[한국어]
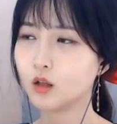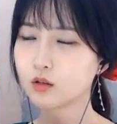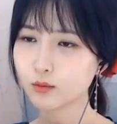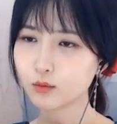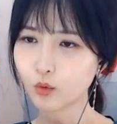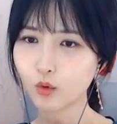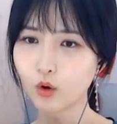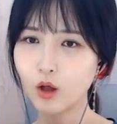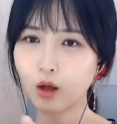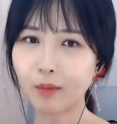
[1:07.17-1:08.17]

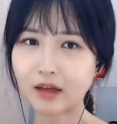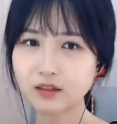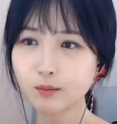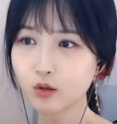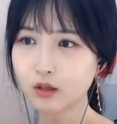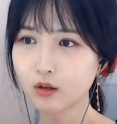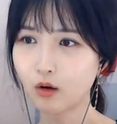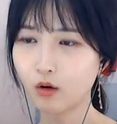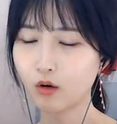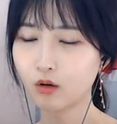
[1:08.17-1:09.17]
지금도
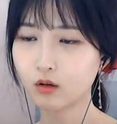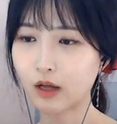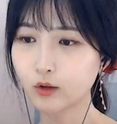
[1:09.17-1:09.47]
맞은편에서